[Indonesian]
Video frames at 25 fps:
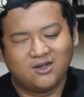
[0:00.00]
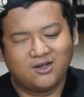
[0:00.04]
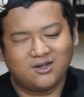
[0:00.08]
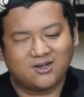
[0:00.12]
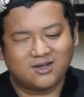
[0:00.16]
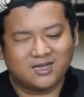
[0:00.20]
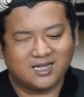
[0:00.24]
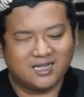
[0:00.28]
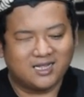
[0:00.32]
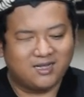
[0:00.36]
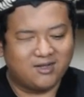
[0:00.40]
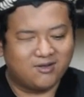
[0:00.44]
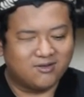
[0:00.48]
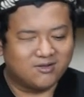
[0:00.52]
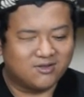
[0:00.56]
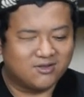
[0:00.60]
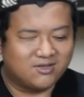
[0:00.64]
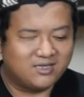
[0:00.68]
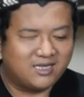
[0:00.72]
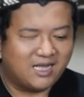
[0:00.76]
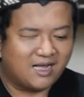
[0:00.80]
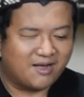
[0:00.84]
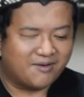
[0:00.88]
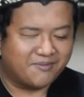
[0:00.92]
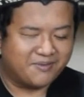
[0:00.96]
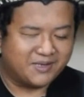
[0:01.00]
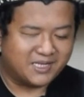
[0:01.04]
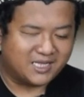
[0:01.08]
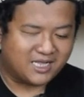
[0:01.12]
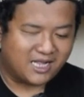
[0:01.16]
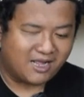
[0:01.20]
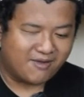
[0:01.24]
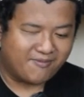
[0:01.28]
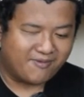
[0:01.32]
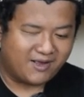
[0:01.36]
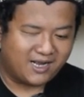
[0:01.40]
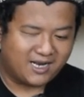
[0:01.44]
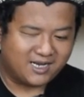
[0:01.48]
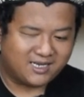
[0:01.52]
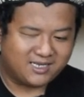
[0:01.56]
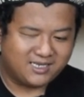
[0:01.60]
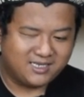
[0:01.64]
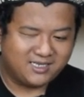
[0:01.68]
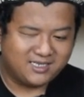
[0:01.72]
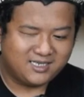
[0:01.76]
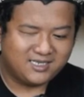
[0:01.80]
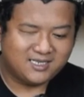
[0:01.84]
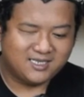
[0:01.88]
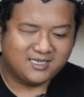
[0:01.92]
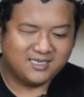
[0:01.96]
Oke untuk yang pertama
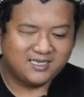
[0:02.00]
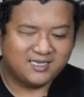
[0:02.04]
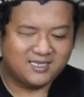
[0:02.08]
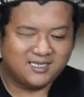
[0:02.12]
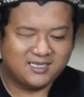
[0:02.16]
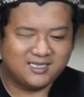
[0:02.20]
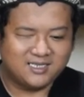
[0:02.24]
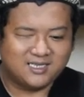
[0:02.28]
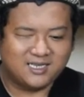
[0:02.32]
di sini